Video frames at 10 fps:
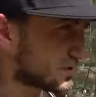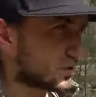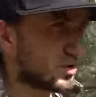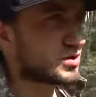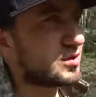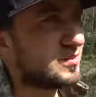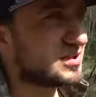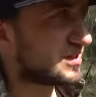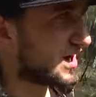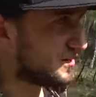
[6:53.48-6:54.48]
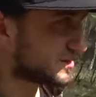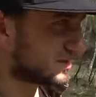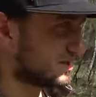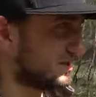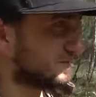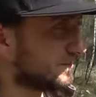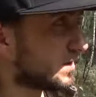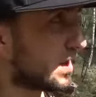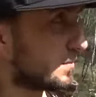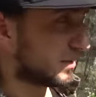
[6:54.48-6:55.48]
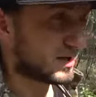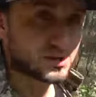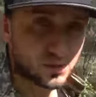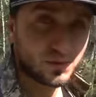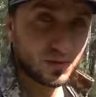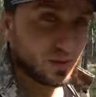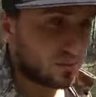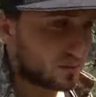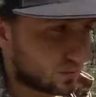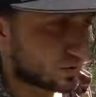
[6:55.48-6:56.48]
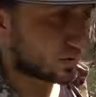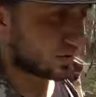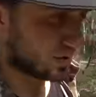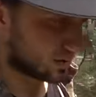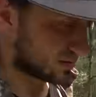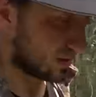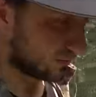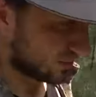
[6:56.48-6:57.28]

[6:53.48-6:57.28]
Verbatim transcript: такое, что мы шагаем где-то по лесу. Потому что за вот